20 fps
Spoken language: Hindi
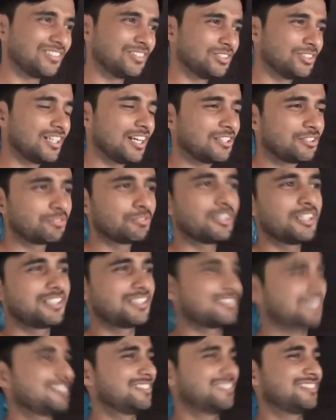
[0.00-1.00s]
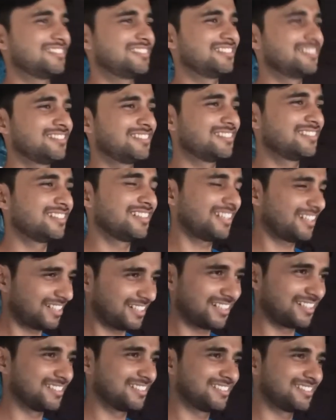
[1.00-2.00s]
गुजरात सूरत
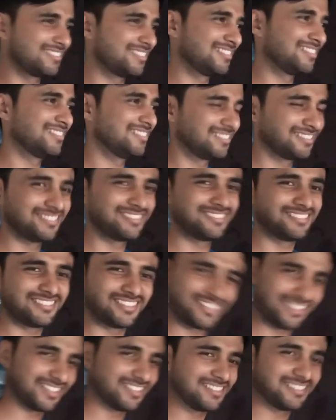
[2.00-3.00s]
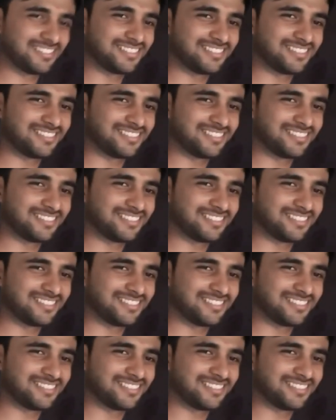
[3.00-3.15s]
हाँ सूरत से हाँ